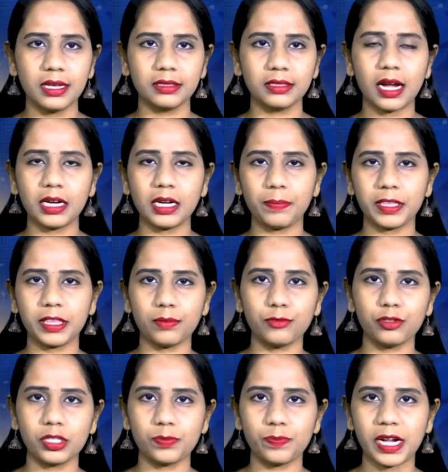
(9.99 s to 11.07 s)
తాడిపత్రి
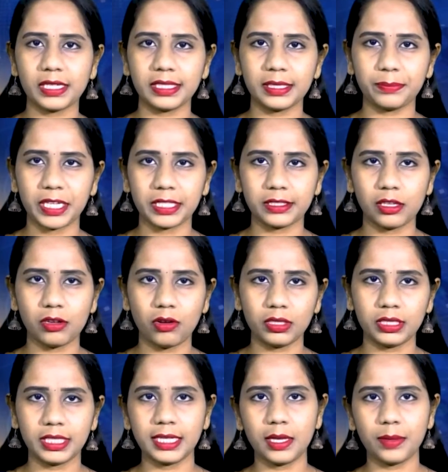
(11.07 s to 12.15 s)
మున్సిపాలిటీ పరిధిలో
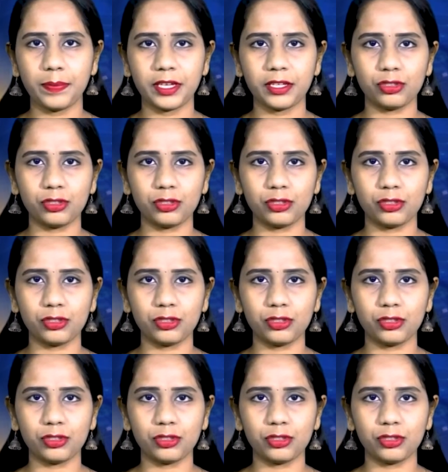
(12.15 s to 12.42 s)
టీడీపీ